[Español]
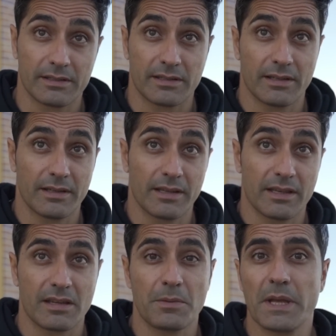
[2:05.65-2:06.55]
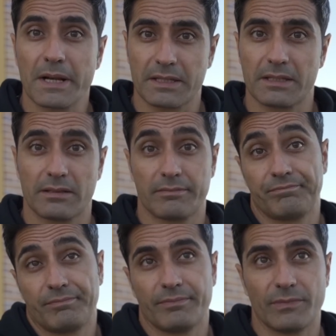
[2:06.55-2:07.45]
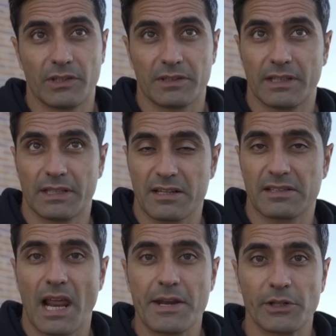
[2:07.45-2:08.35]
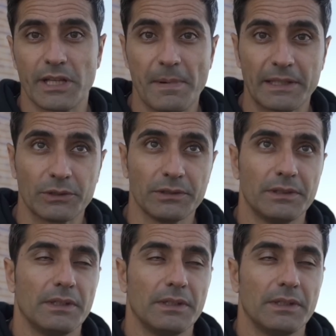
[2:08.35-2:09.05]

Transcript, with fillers: se, que se, vierte detrás del anonimato,